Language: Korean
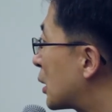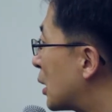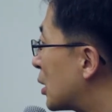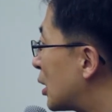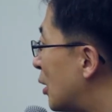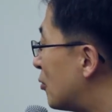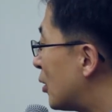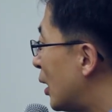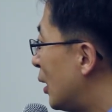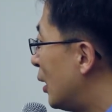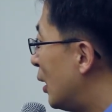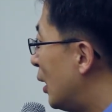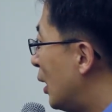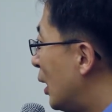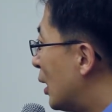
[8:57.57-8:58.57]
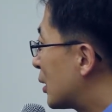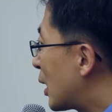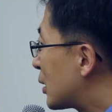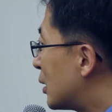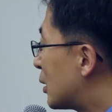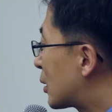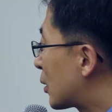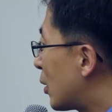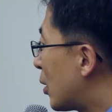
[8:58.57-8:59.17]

생기기 때문에 사실